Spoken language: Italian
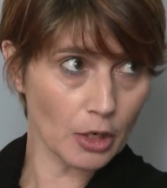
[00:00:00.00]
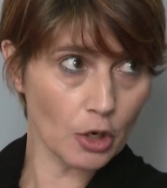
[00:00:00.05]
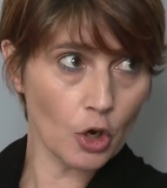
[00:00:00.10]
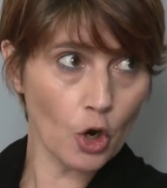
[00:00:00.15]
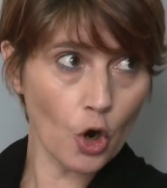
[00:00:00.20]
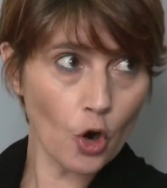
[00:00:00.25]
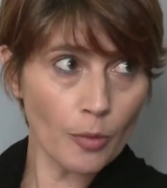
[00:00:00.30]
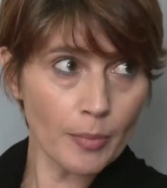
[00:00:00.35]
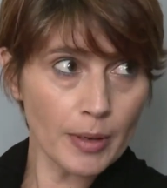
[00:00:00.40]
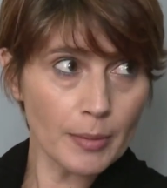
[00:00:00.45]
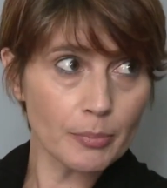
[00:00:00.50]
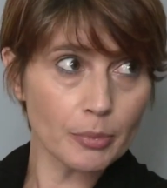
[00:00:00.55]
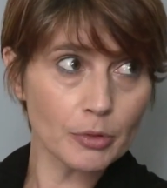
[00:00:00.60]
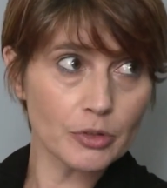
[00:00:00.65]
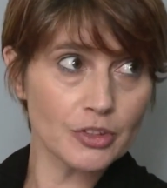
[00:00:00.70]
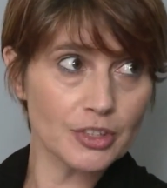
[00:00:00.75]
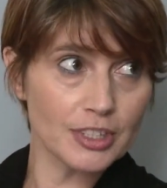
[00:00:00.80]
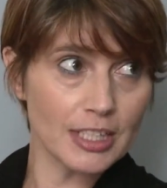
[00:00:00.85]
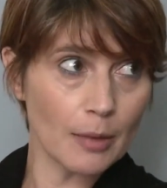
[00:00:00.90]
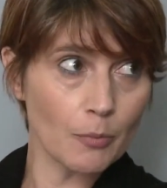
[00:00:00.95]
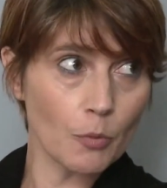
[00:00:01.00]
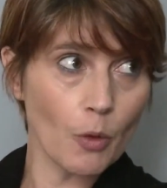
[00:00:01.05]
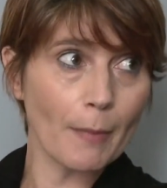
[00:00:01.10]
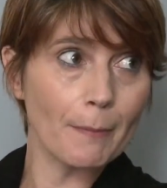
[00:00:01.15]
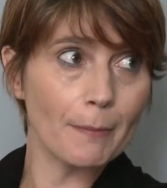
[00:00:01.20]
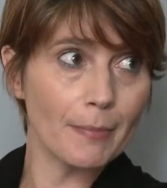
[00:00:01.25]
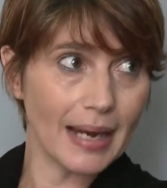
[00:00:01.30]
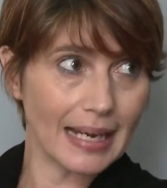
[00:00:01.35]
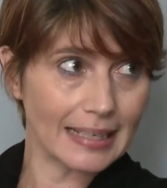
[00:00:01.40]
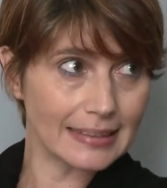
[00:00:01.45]
Come possiamo
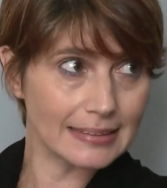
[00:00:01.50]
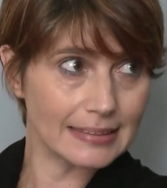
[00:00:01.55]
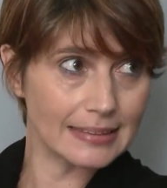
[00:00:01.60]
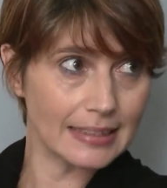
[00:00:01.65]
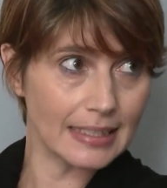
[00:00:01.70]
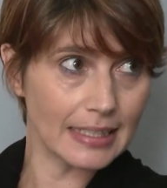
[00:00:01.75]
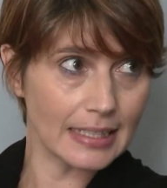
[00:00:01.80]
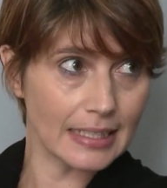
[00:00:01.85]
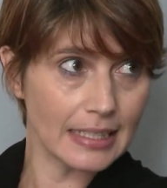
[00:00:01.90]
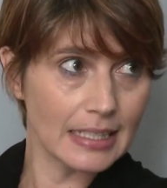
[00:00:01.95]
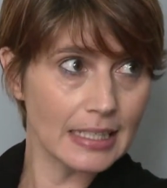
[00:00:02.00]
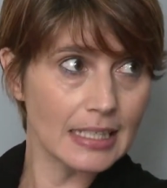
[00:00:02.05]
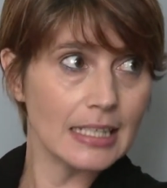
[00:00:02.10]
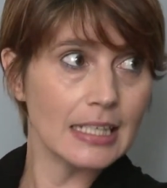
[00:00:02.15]
abbattere